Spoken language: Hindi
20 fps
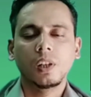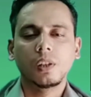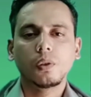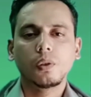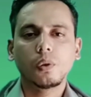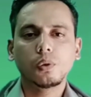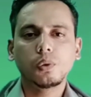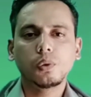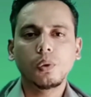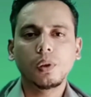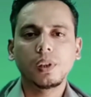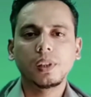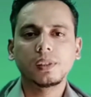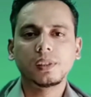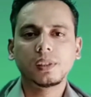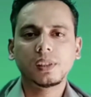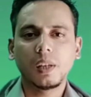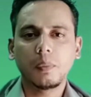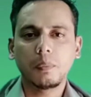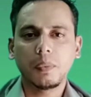दोस्तों
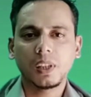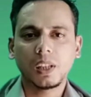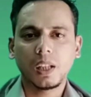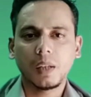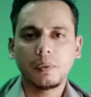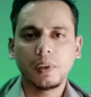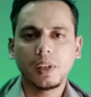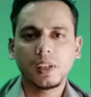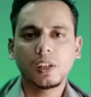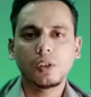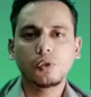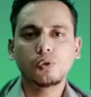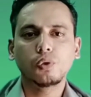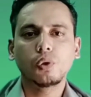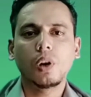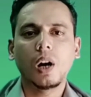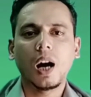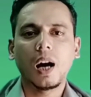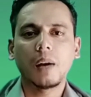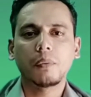इसका मतलब है कि जो
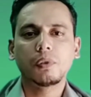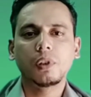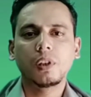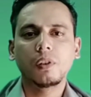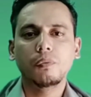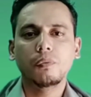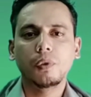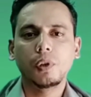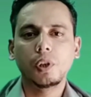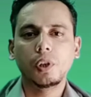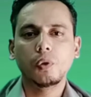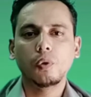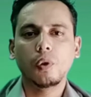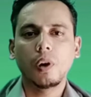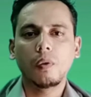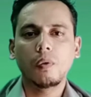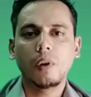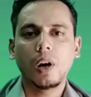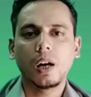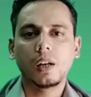आपकी वीडियो वीडियो है
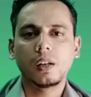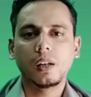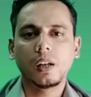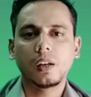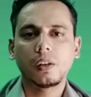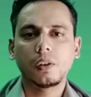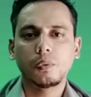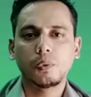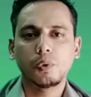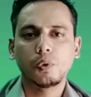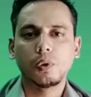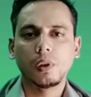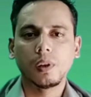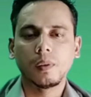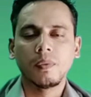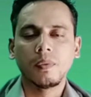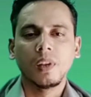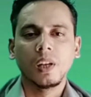वो अंडर रिव्यू है